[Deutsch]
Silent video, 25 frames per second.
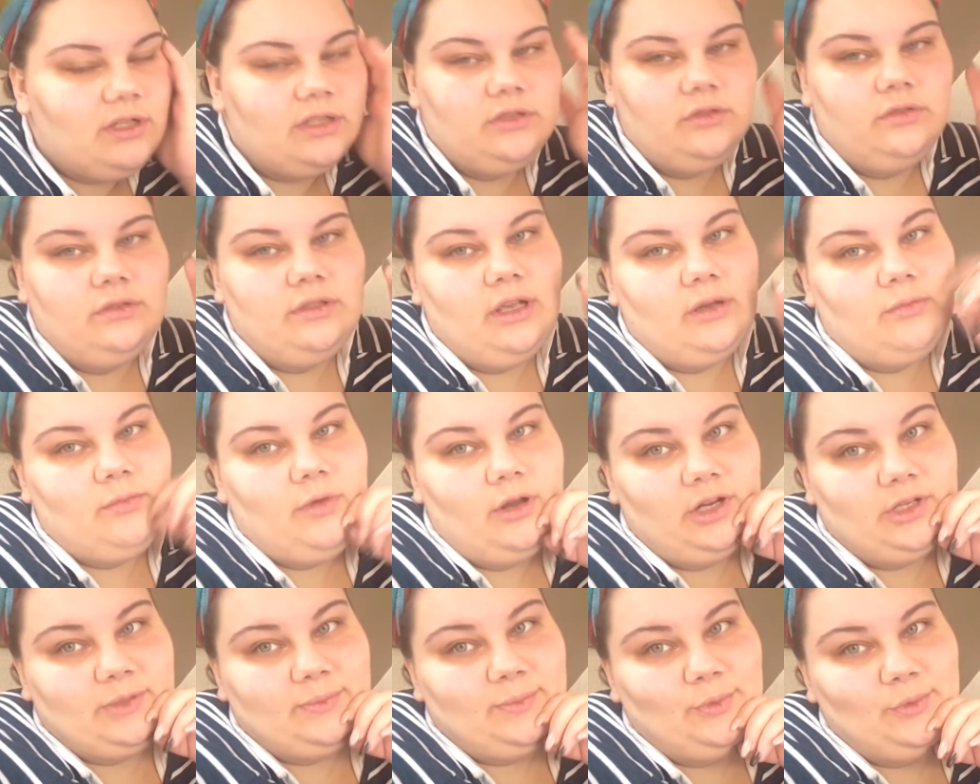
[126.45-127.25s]
Also ich sag
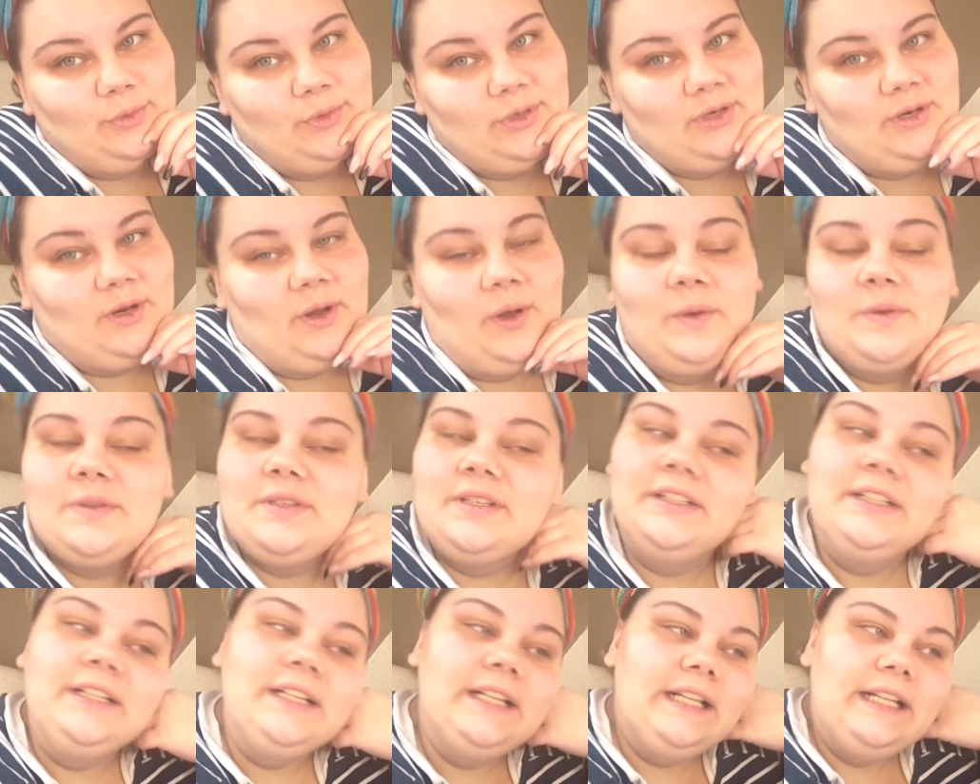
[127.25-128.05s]
mal, das blutet
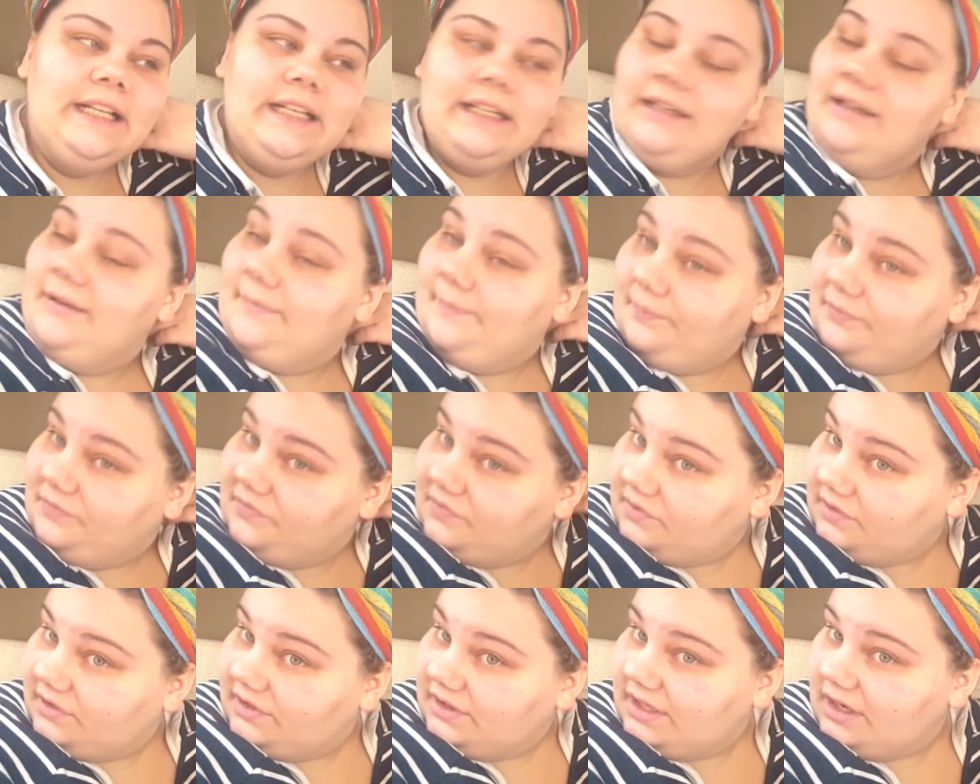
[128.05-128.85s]
aus. Ähm,
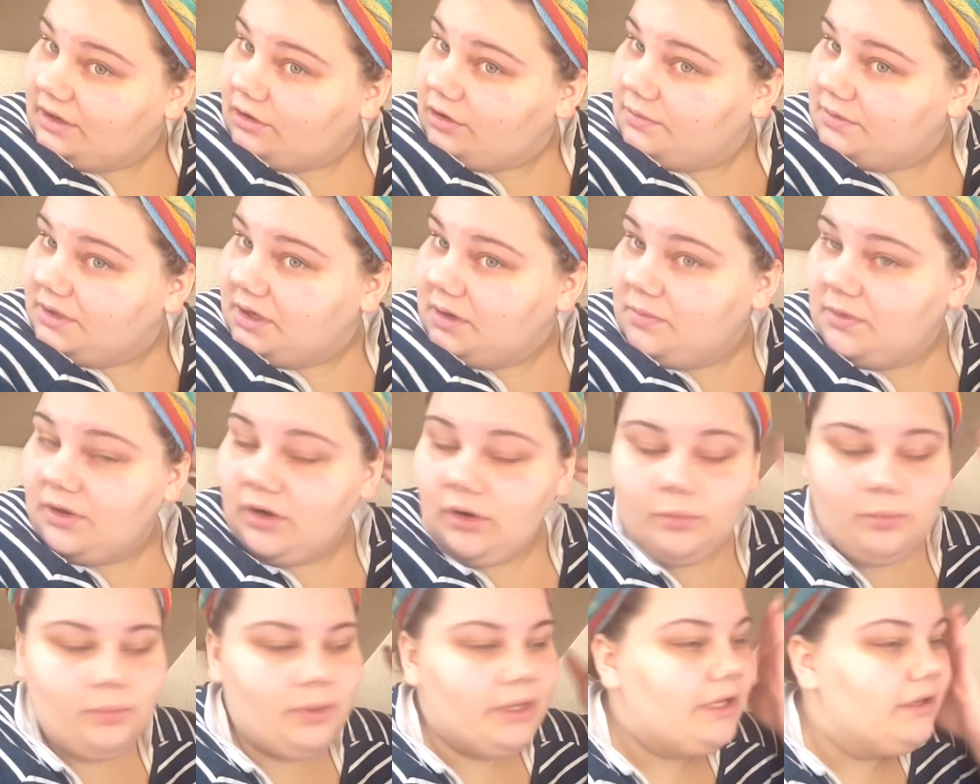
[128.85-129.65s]
da kommt ja immer
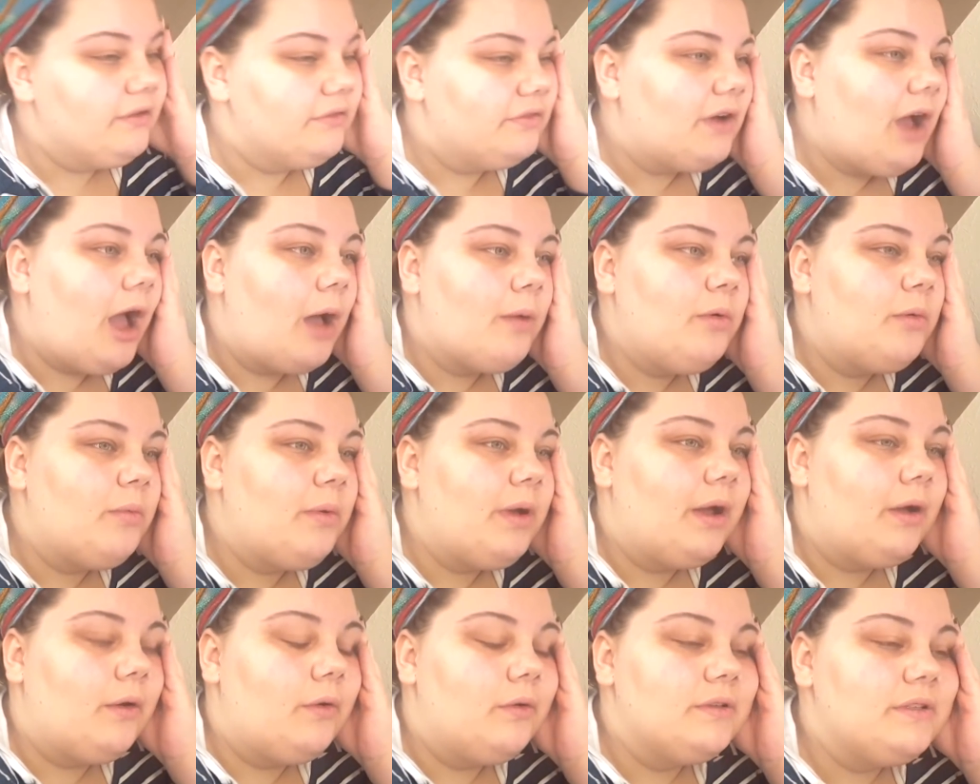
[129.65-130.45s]
noch pinke Farbe
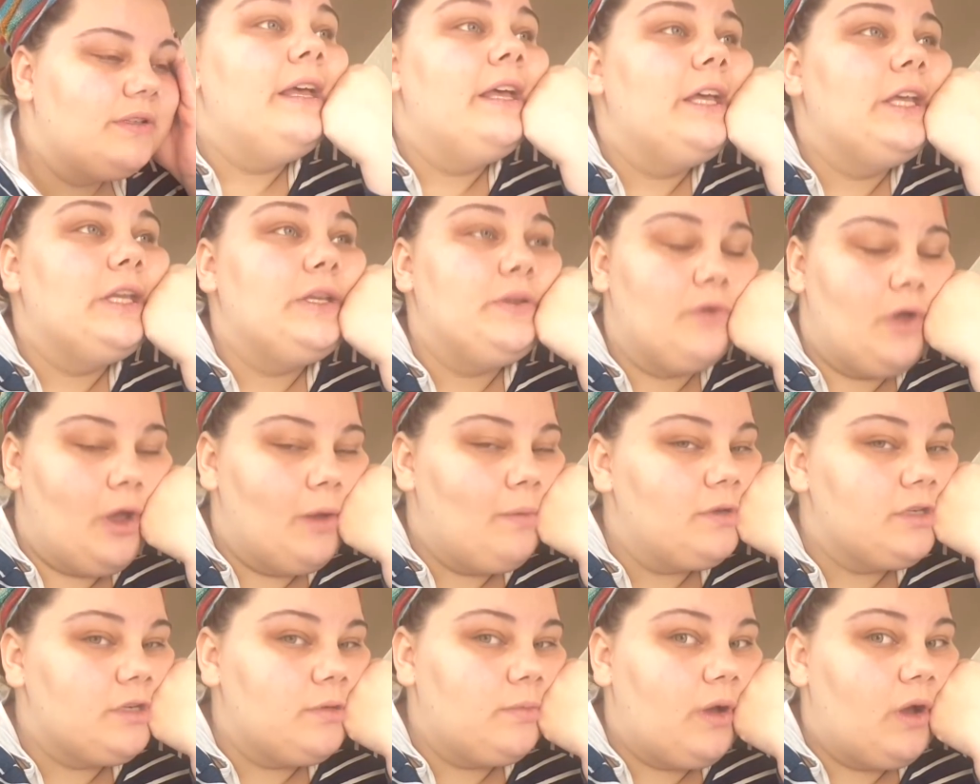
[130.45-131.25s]
bei raus. Ich
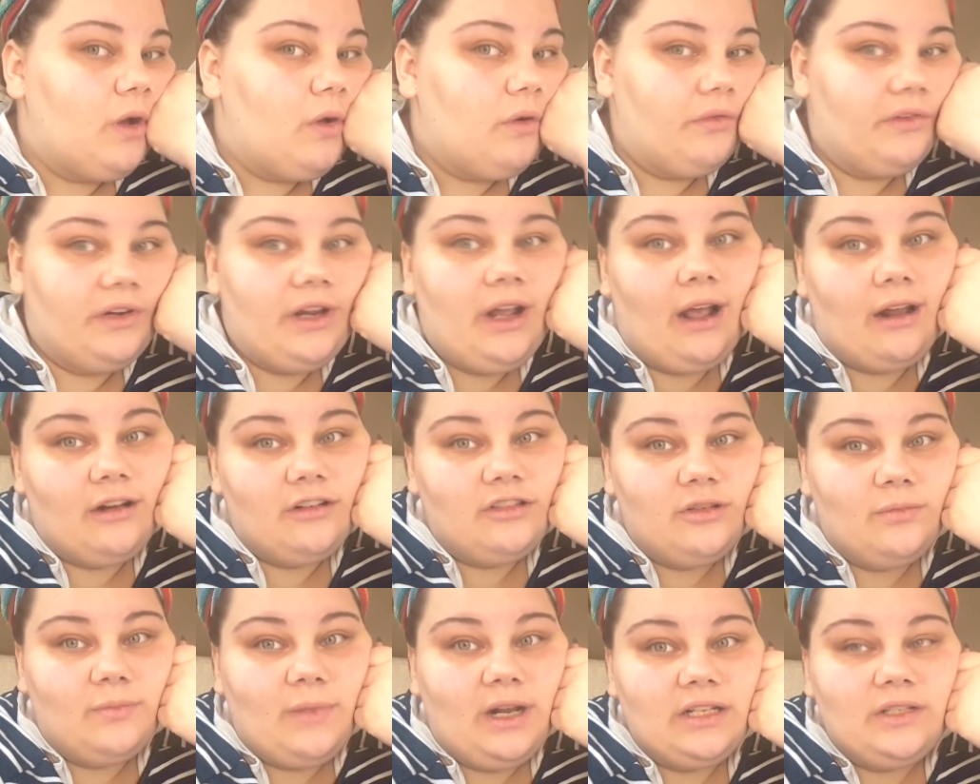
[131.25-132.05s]
freue mich aber auch wieder
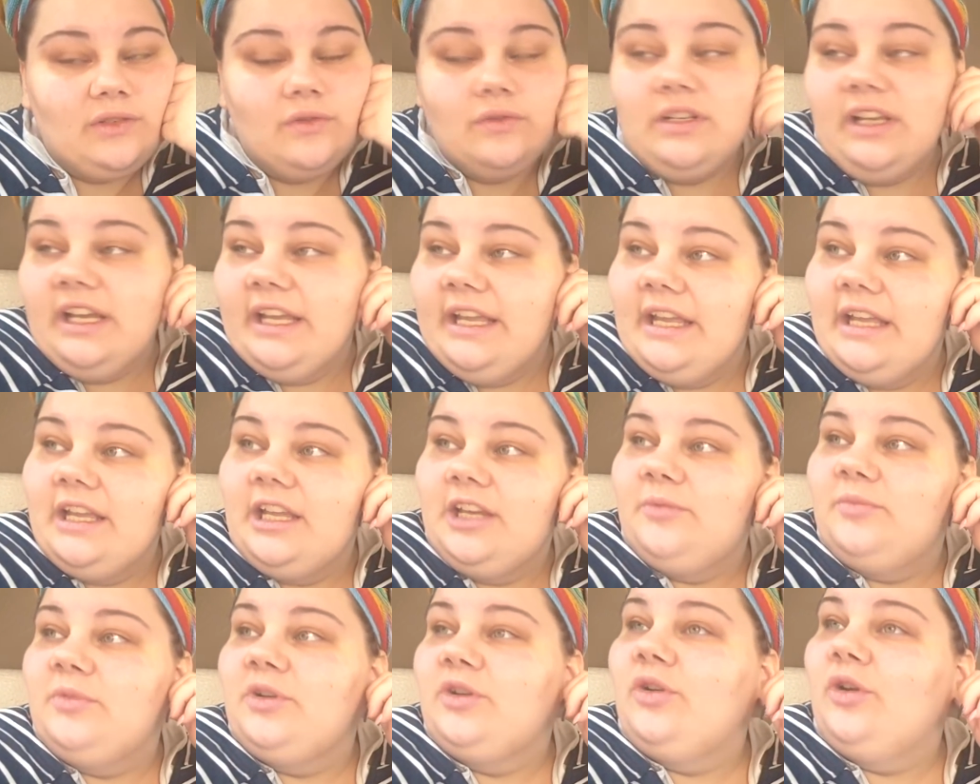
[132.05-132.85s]
ganz normal zu
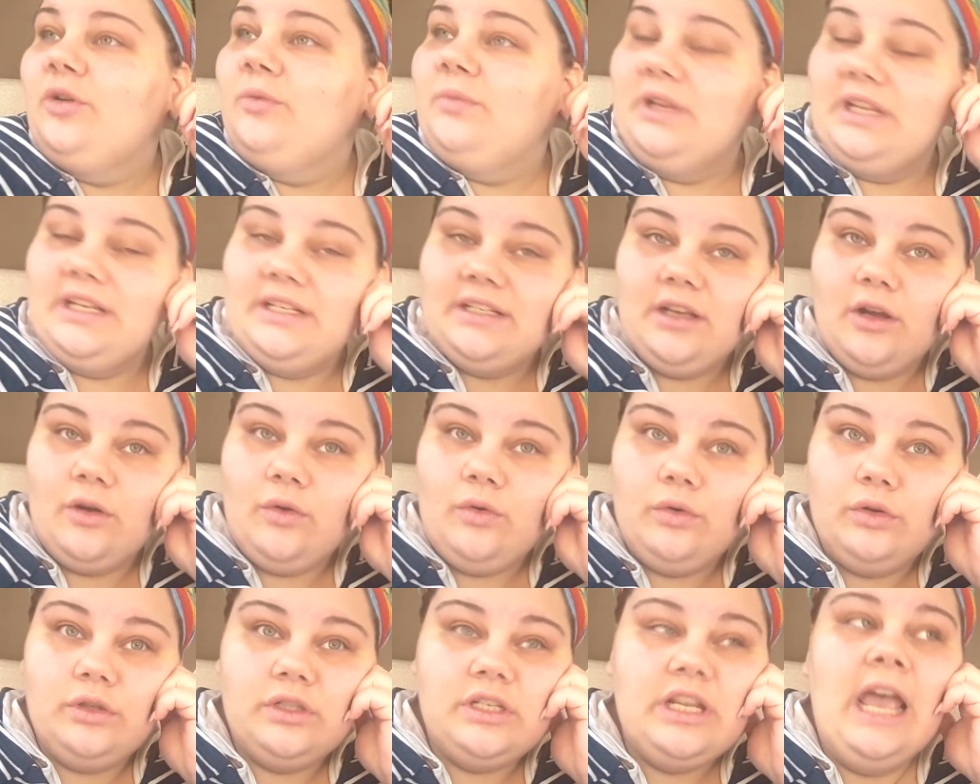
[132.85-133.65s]
drehen, mit neuem
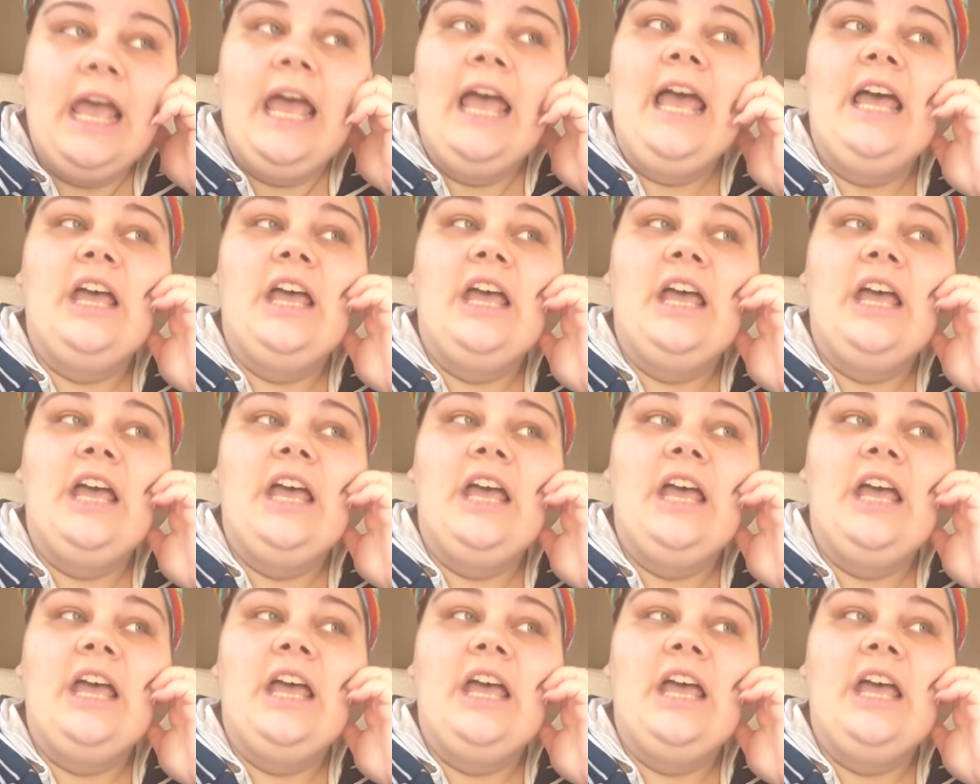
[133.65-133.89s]
Hintergrund.